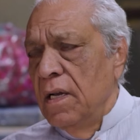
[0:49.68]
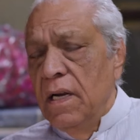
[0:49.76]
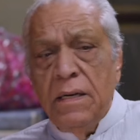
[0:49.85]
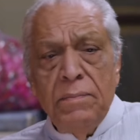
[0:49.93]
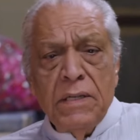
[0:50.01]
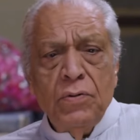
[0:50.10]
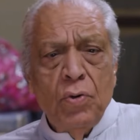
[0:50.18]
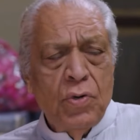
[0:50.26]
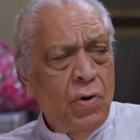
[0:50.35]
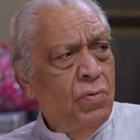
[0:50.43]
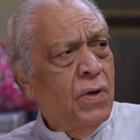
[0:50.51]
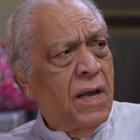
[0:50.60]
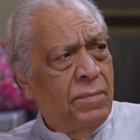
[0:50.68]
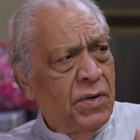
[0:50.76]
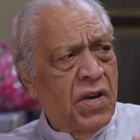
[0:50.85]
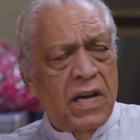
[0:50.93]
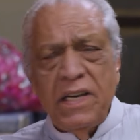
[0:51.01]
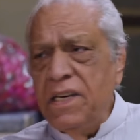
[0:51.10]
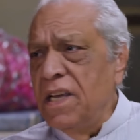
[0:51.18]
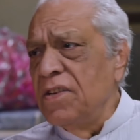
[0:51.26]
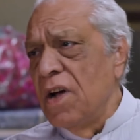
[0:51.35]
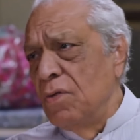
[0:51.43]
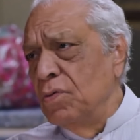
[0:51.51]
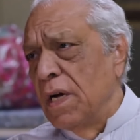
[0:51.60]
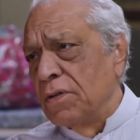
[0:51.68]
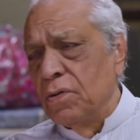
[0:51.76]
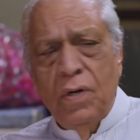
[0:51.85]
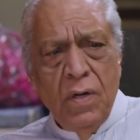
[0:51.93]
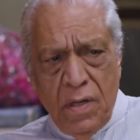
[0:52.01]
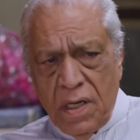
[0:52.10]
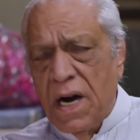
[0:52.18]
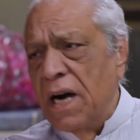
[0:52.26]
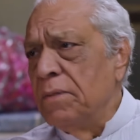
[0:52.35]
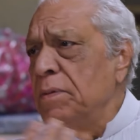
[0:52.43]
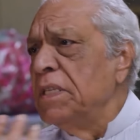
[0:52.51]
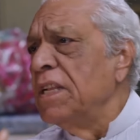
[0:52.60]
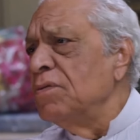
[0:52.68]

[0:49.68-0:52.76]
लेकिन मैं सोच रहा हूँ कि अब ईशा के लिए जाऊंगा तो कार्ड भी दे